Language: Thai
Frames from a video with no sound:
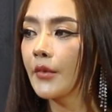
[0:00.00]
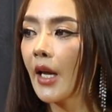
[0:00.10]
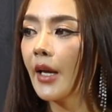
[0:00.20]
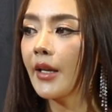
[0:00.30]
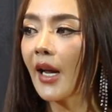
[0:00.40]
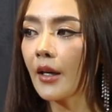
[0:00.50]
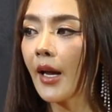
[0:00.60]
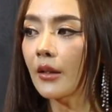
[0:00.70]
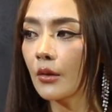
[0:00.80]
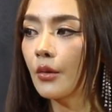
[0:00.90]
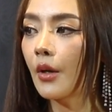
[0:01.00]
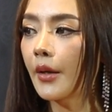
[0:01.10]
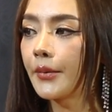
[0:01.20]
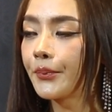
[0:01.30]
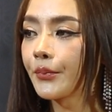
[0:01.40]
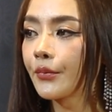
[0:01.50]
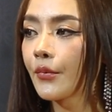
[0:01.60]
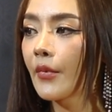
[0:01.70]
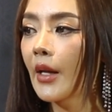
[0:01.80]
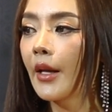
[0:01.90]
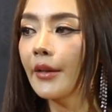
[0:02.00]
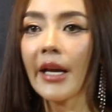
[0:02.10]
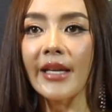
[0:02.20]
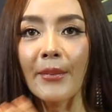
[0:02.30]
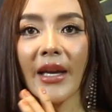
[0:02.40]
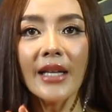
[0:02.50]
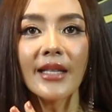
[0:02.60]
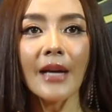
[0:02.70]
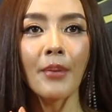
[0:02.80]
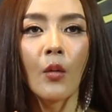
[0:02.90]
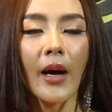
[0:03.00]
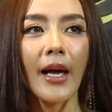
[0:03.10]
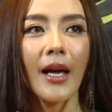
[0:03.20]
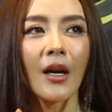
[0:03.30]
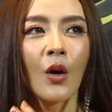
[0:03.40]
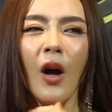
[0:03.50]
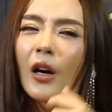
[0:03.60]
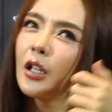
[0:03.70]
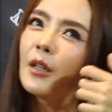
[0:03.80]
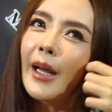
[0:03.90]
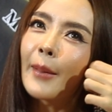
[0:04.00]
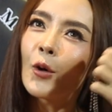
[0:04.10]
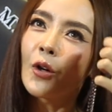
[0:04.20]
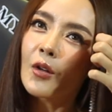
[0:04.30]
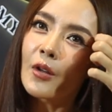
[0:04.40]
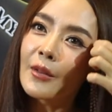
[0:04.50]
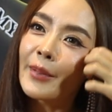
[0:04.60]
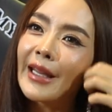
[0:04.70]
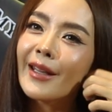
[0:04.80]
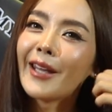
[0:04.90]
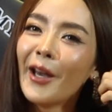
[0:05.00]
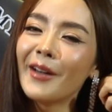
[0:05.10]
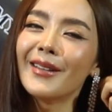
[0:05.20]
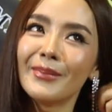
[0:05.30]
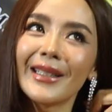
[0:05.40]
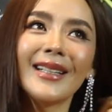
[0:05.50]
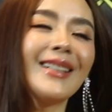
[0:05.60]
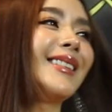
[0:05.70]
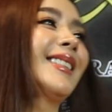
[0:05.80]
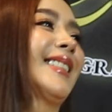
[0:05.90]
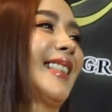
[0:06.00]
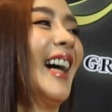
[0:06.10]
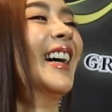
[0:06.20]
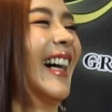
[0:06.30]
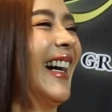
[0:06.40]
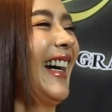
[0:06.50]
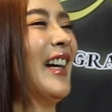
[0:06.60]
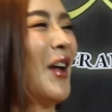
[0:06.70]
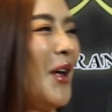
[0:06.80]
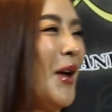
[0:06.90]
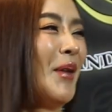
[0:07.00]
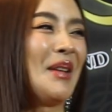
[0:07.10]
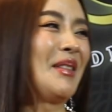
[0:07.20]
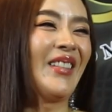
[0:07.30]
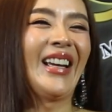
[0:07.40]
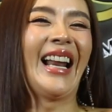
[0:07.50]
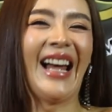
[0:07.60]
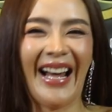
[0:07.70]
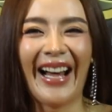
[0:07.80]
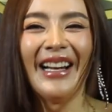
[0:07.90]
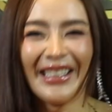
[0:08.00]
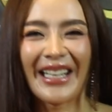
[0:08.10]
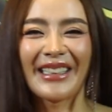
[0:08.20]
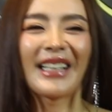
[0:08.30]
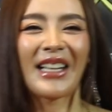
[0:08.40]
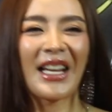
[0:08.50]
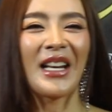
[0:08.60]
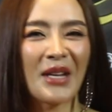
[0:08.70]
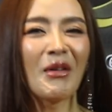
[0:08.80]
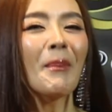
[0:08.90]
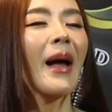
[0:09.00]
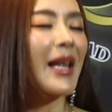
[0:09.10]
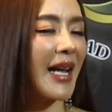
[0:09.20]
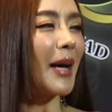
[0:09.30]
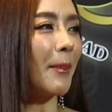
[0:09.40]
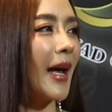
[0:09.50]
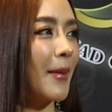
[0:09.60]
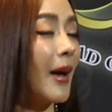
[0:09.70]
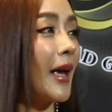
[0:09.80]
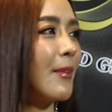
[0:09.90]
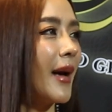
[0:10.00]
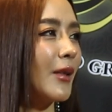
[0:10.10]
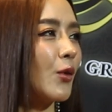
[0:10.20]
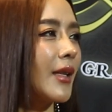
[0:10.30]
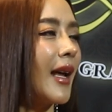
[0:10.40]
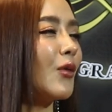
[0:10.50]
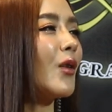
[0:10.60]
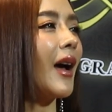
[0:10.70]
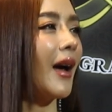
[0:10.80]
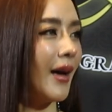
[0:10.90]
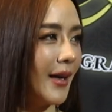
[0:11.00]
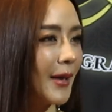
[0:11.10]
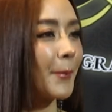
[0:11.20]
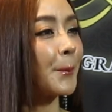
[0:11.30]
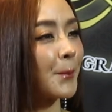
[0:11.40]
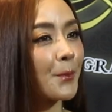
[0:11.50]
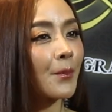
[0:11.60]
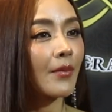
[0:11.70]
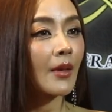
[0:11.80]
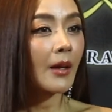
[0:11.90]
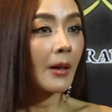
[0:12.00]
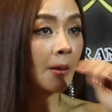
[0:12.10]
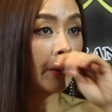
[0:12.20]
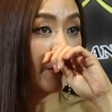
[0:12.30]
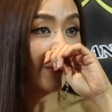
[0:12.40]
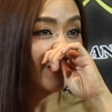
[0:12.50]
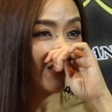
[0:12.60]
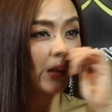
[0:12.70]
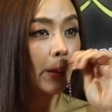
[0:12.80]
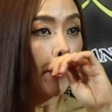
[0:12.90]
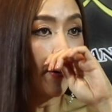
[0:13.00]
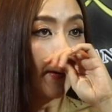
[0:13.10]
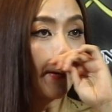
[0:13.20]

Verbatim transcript: ใช่อยากหาตัวแต่ก็ยังไม่ได้แจ้ง แต่ยังไม่ได้แจ้งเพราะว่าคือแบบคนกดน้ำพริกเยอะมากไม่มีเวลาแจ้งไม่มีเวลาคิดว่าไปค่ะ ไปไปไปสงสารลูกค้ามีกี่เพจมีกี่ลายที่เล็งๆไปแล้ว